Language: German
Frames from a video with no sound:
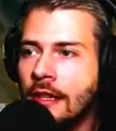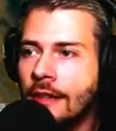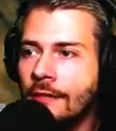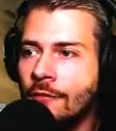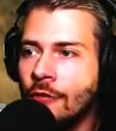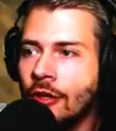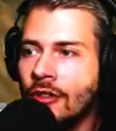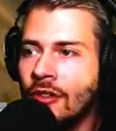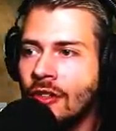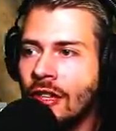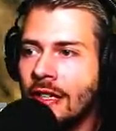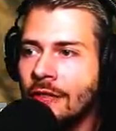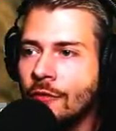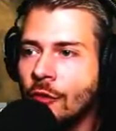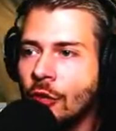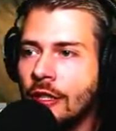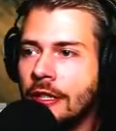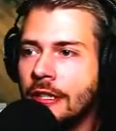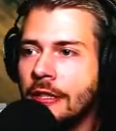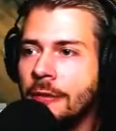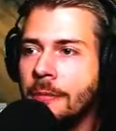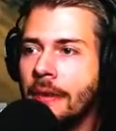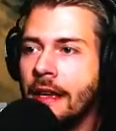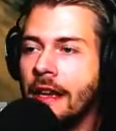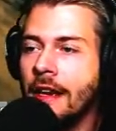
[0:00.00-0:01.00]
Dann wird es halt
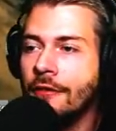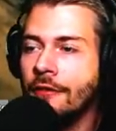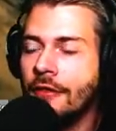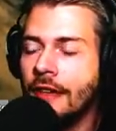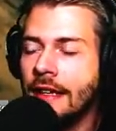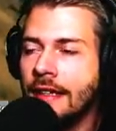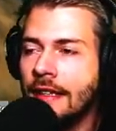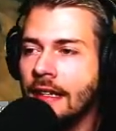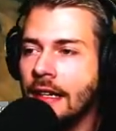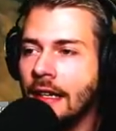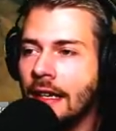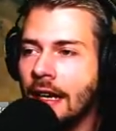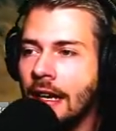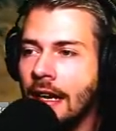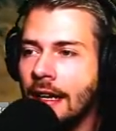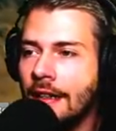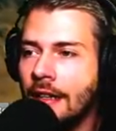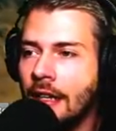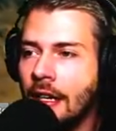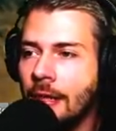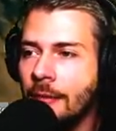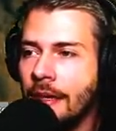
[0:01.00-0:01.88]
wirklich perfekt gerade,